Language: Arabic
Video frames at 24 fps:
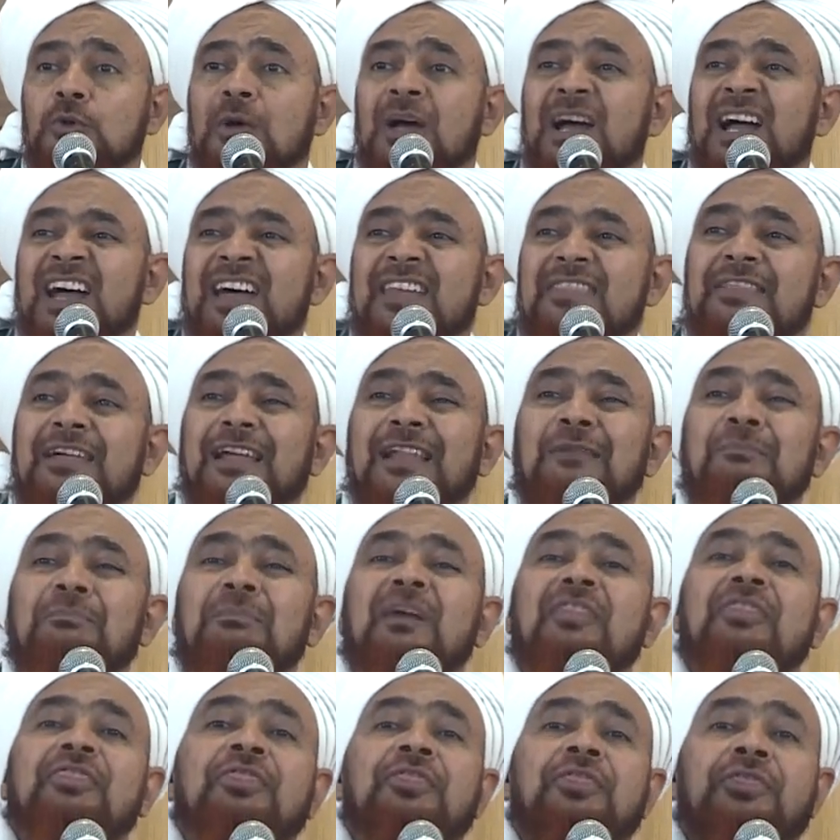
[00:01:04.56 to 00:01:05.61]
هذا
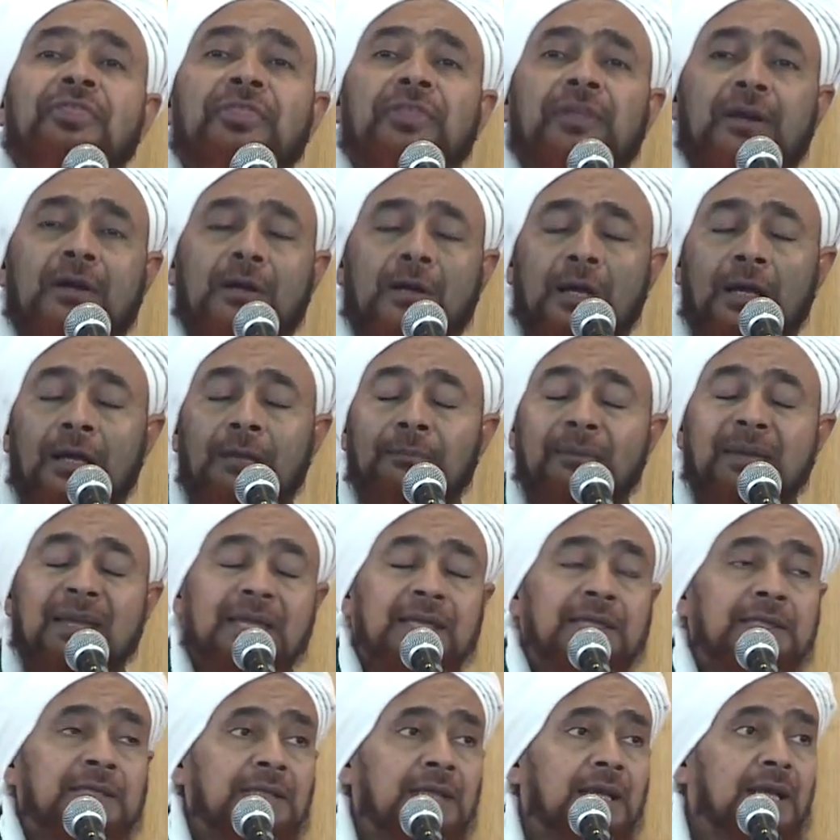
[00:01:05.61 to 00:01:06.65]
البث
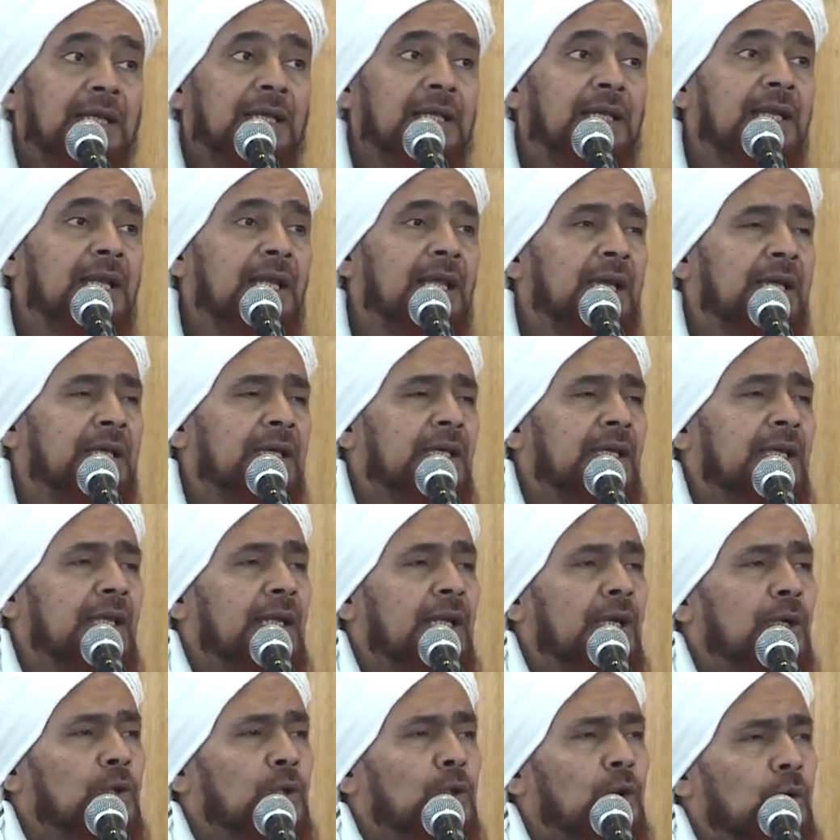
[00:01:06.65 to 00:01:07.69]
الرحماني الالهي
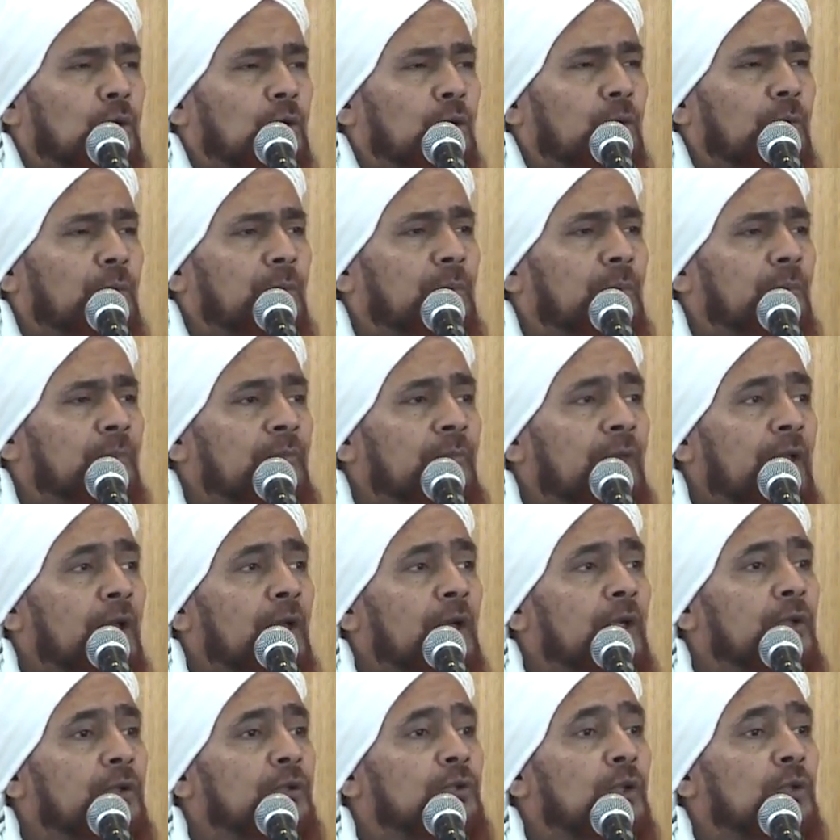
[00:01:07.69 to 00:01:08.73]
الى القلوب
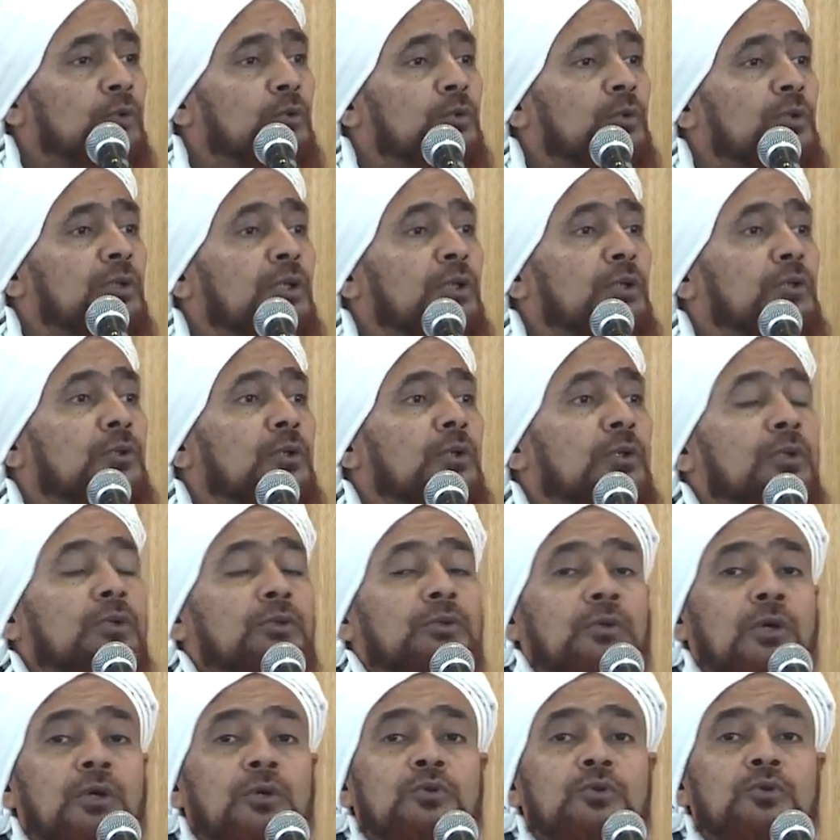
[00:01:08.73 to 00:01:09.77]

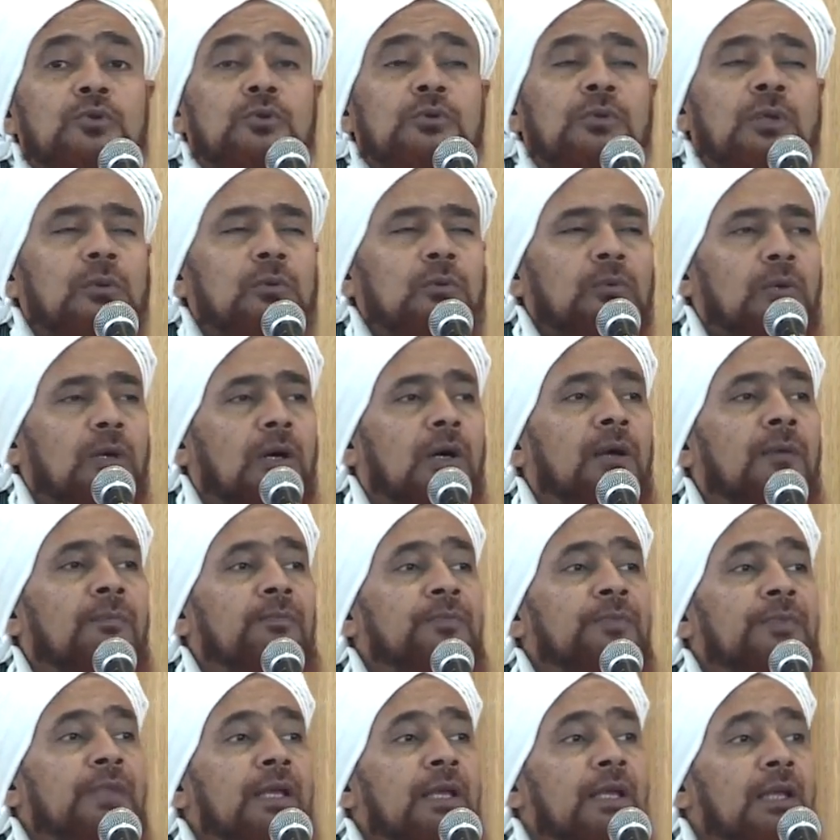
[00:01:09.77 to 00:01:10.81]
لتقصد الله
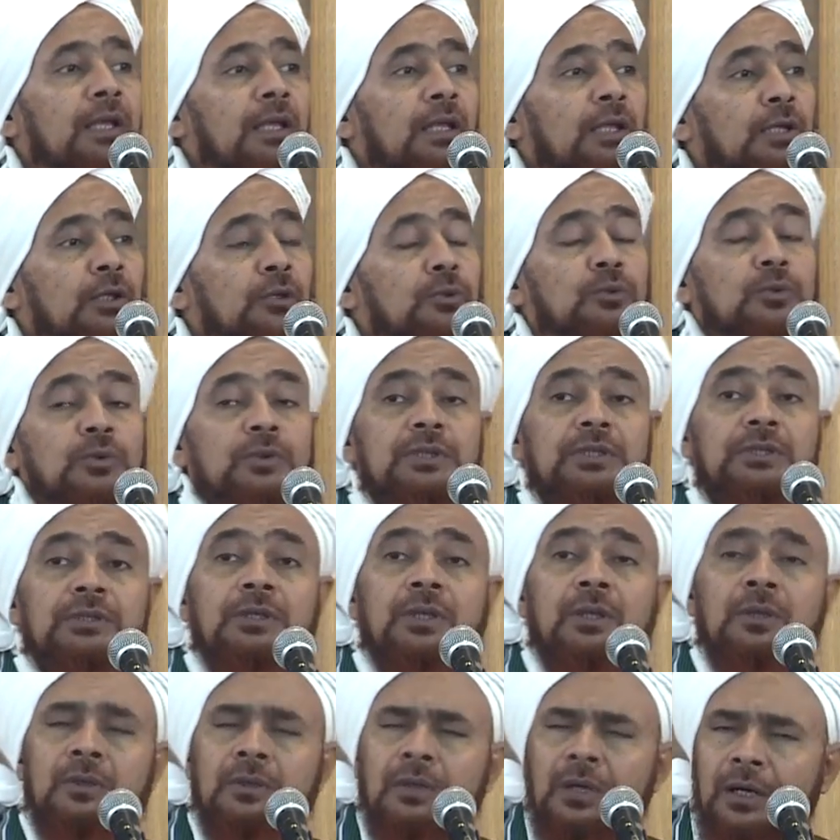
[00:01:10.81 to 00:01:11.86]
لتريد
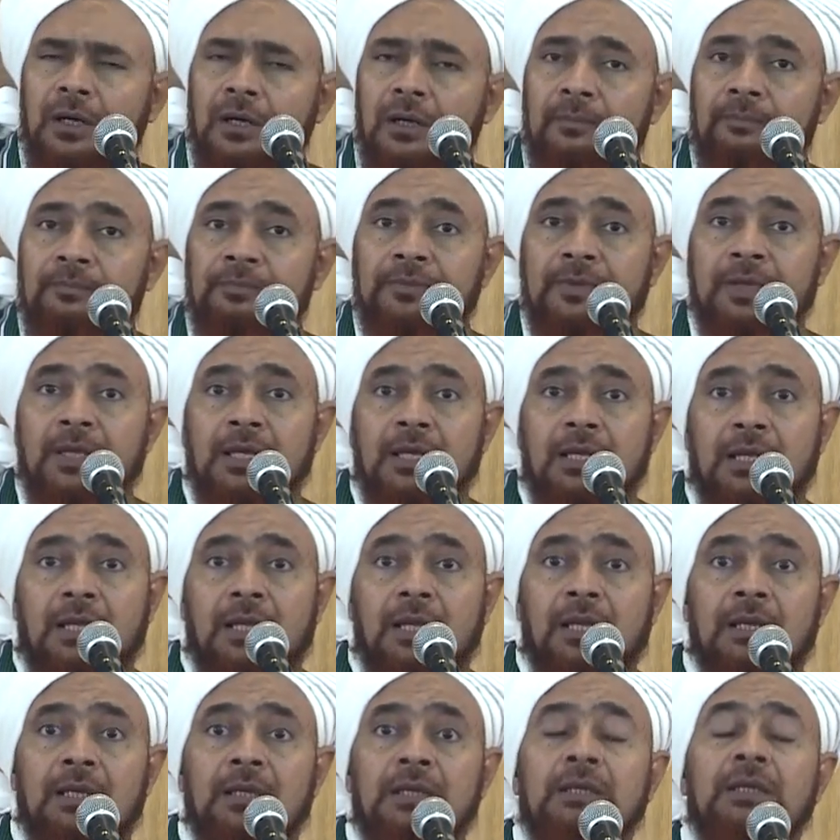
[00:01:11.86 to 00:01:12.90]
الله
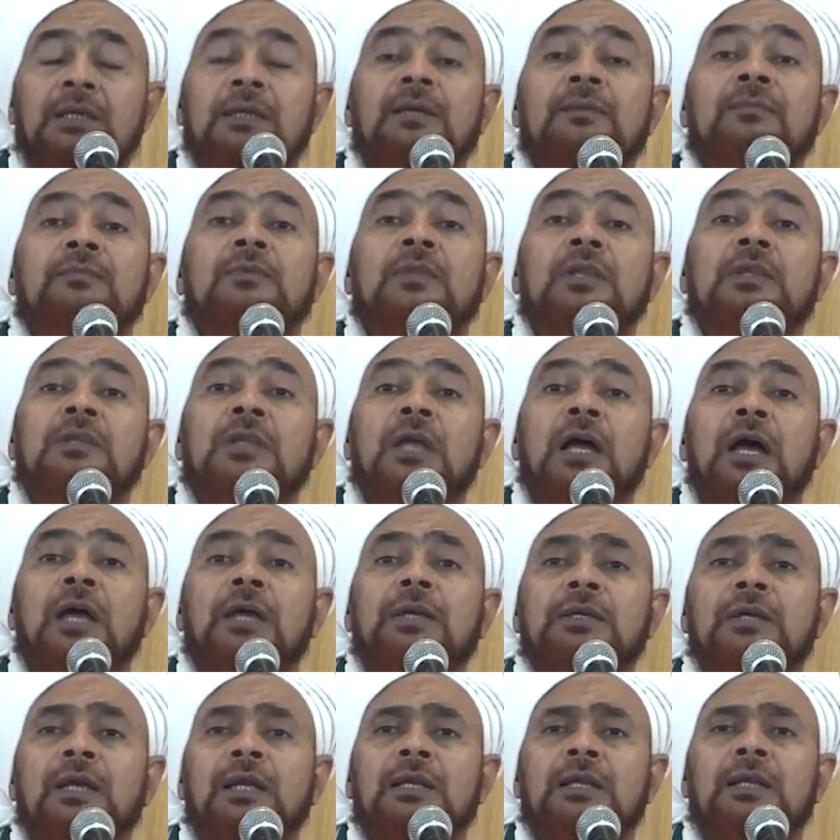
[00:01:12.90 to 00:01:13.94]

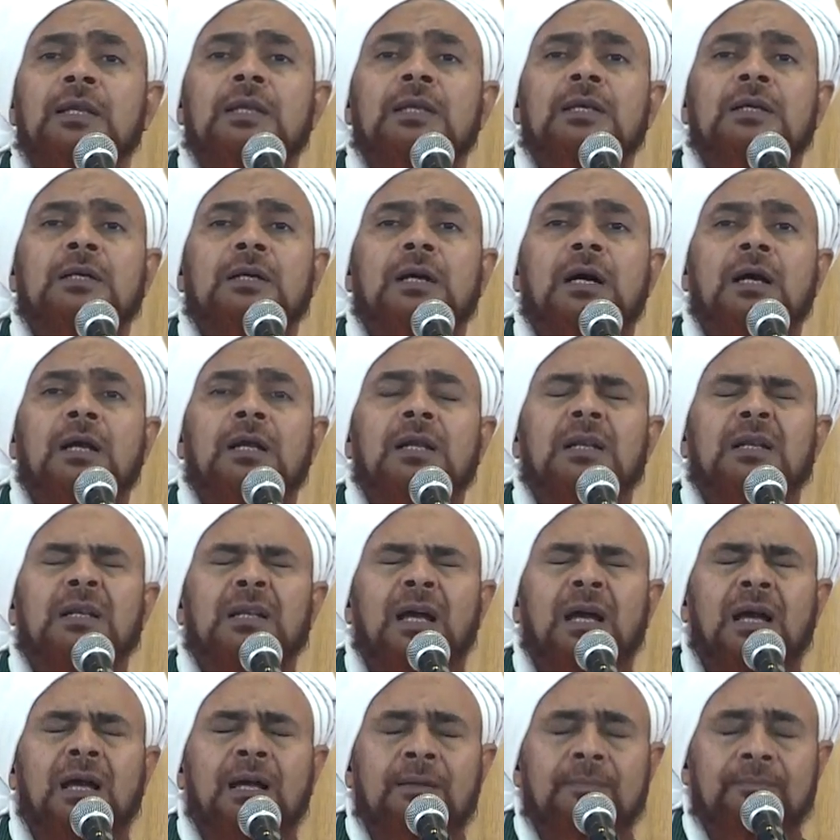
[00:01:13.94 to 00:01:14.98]
لتتهيا للقاء
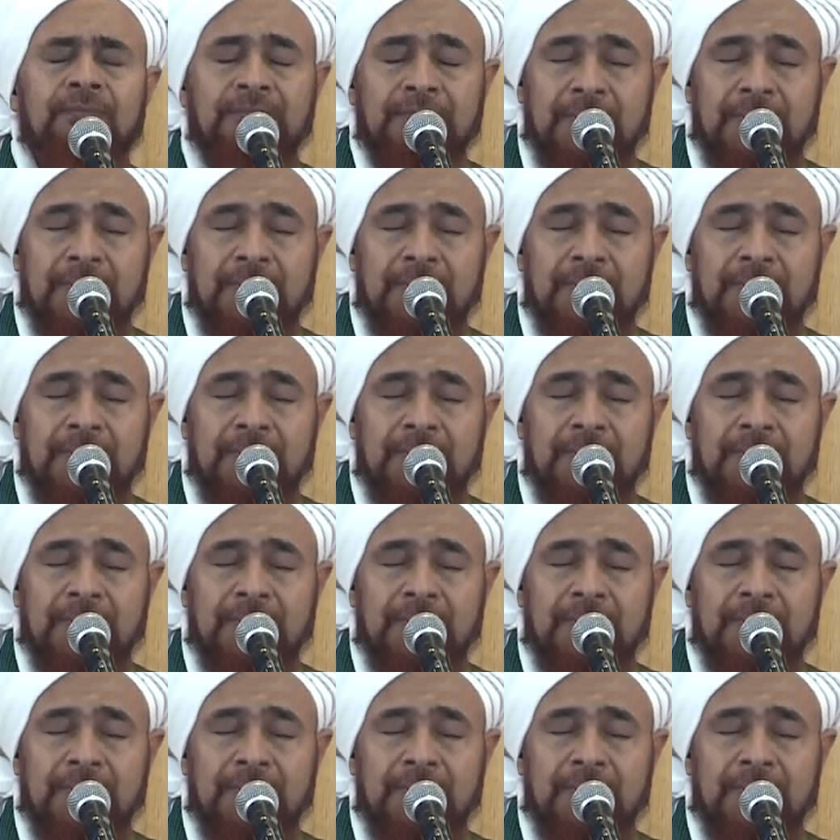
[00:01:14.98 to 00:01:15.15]
الله